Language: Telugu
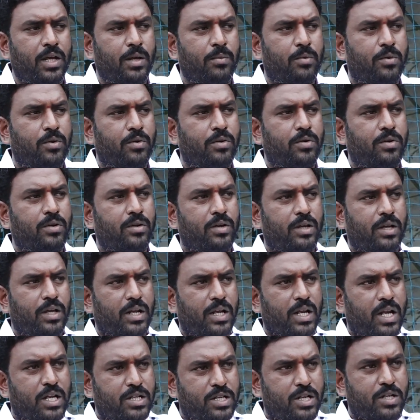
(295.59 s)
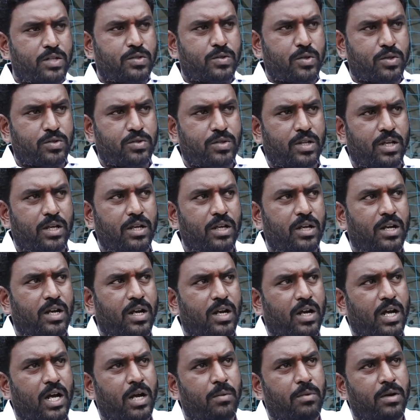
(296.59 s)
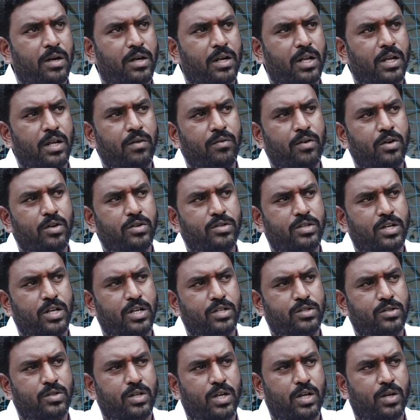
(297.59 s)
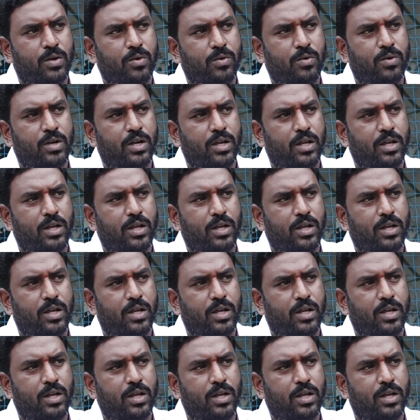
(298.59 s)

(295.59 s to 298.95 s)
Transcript: ఇప్పుడు ఎలక్షన్స్ వస్తున్నాయి కాబట్టి వీళ్ళు చేస్తున్నారు